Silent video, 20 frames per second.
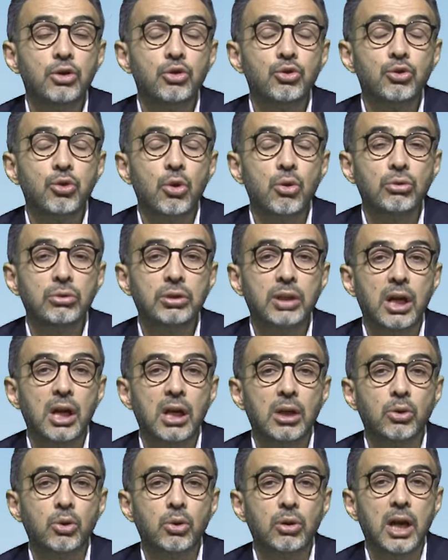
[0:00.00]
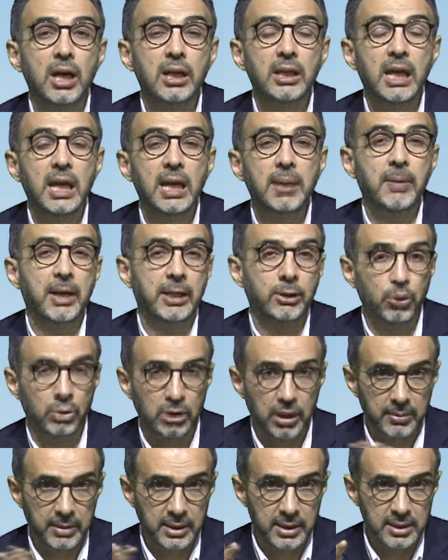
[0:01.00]
çok daha kolay emekli
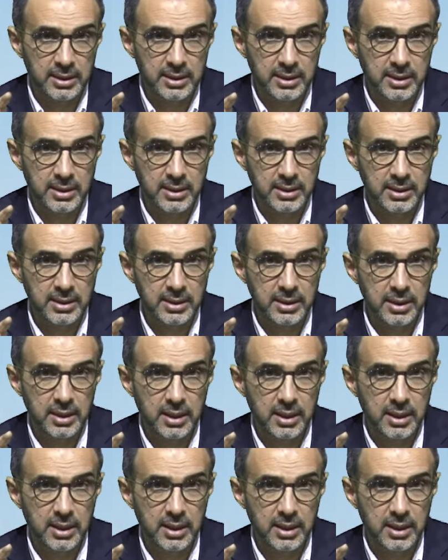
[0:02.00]
olabilirsiniz.